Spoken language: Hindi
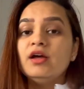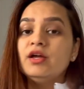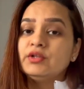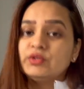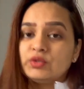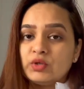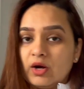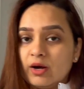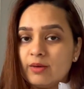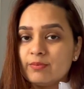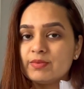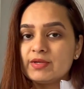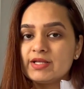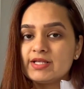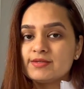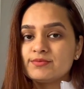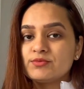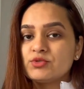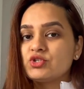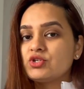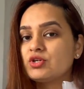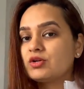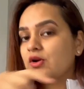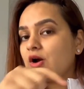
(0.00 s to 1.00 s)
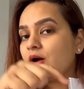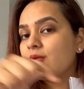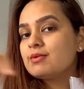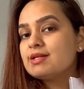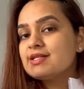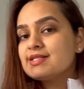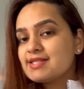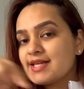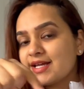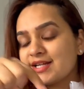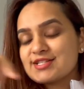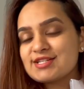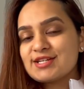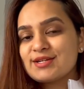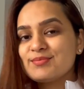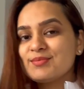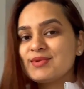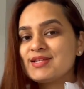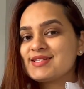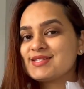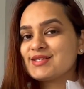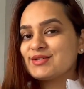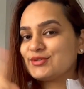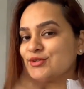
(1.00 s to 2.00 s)
तो आप प्लीज़ मुझे कमेंट सेक्शन में
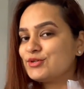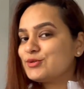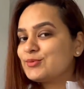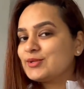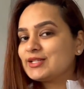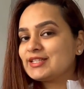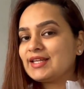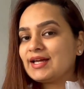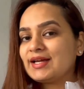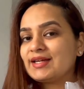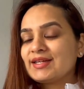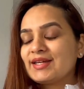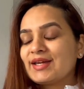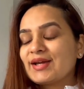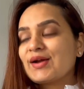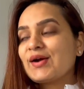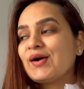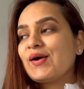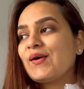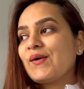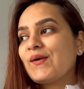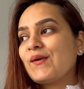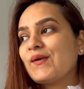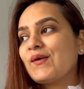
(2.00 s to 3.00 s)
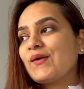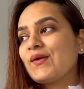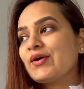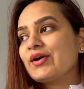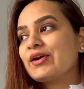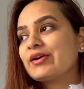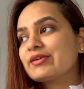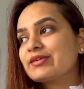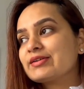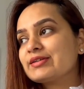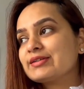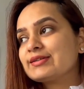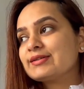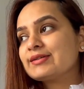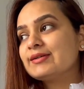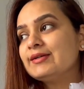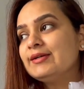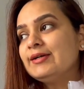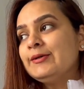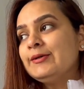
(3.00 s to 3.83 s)
ज़रूर बताइएगा और